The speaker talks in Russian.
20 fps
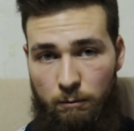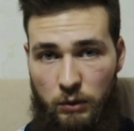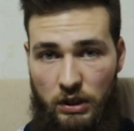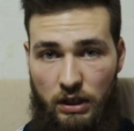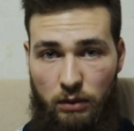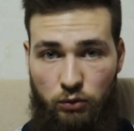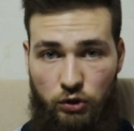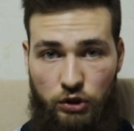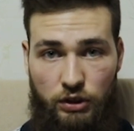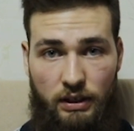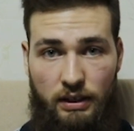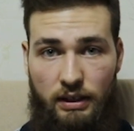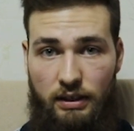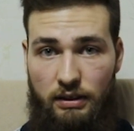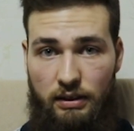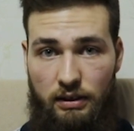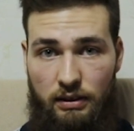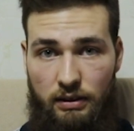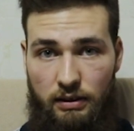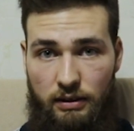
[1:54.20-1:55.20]
Потому что
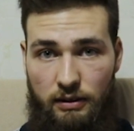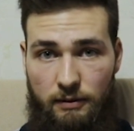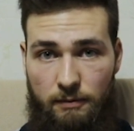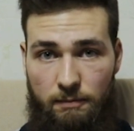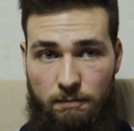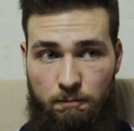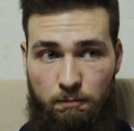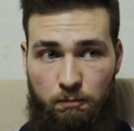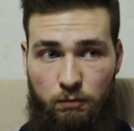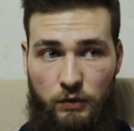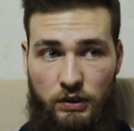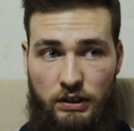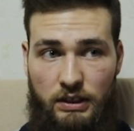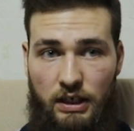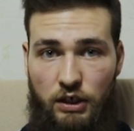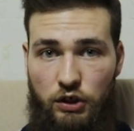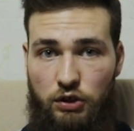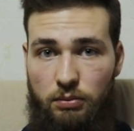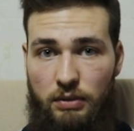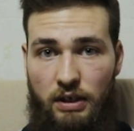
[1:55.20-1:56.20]
это,
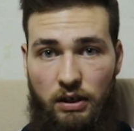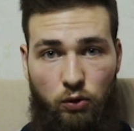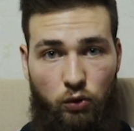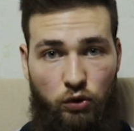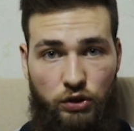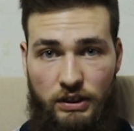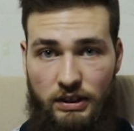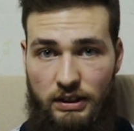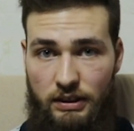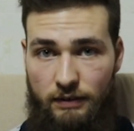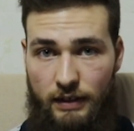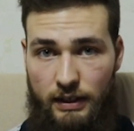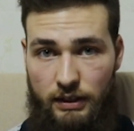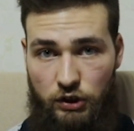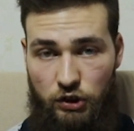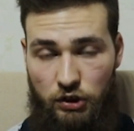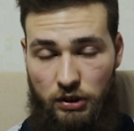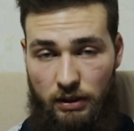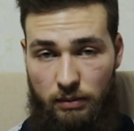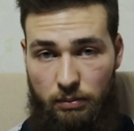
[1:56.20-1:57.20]
скажем так,
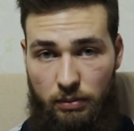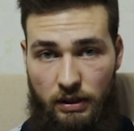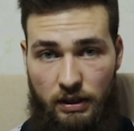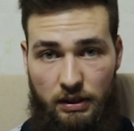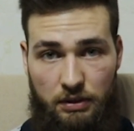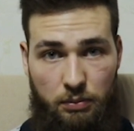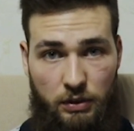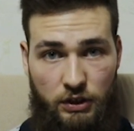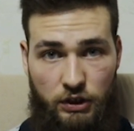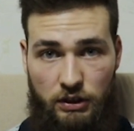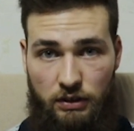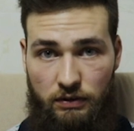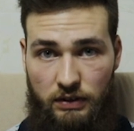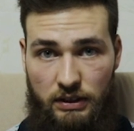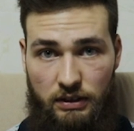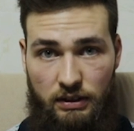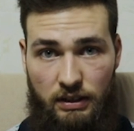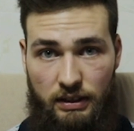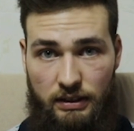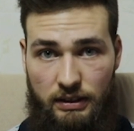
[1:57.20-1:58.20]
костно-связочный аппарат почти
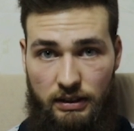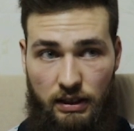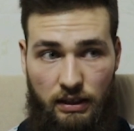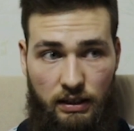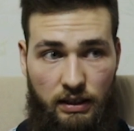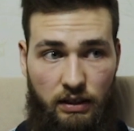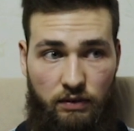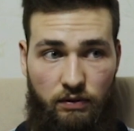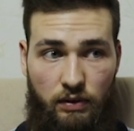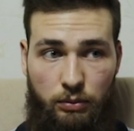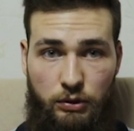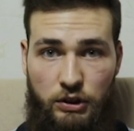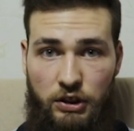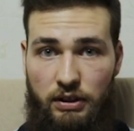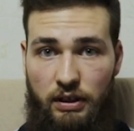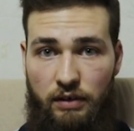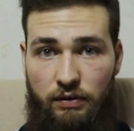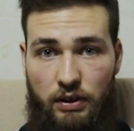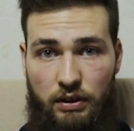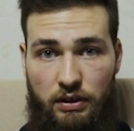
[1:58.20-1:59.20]
всегда страдает. Вообще,
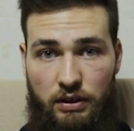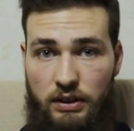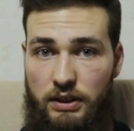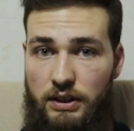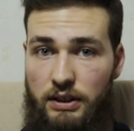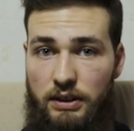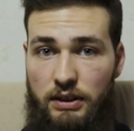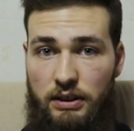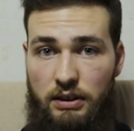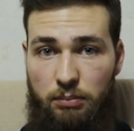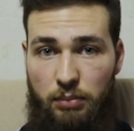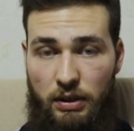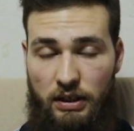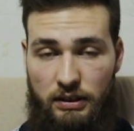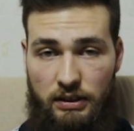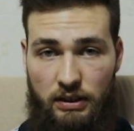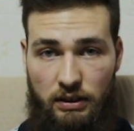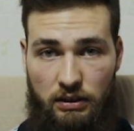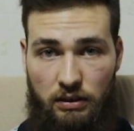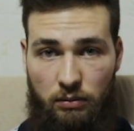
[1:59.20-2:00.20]
наверное,
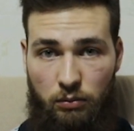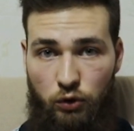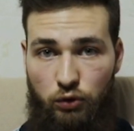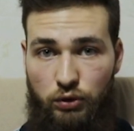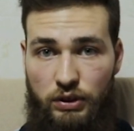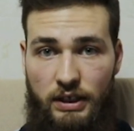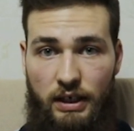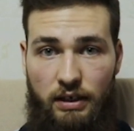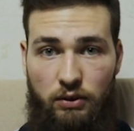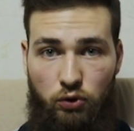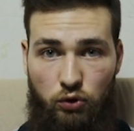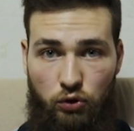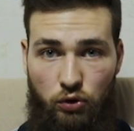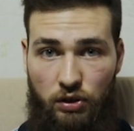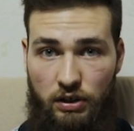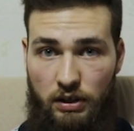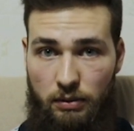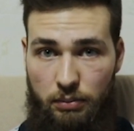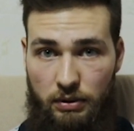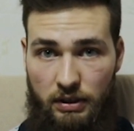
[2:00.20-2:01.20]
10% людей оно
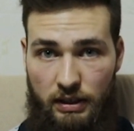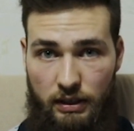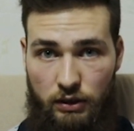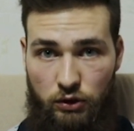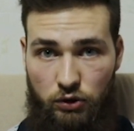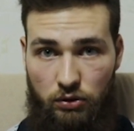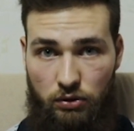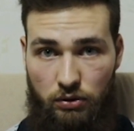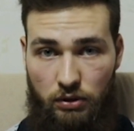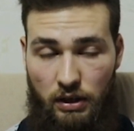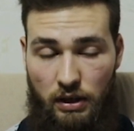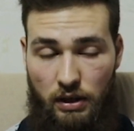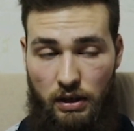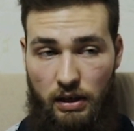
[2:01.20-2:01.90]
только подойдет.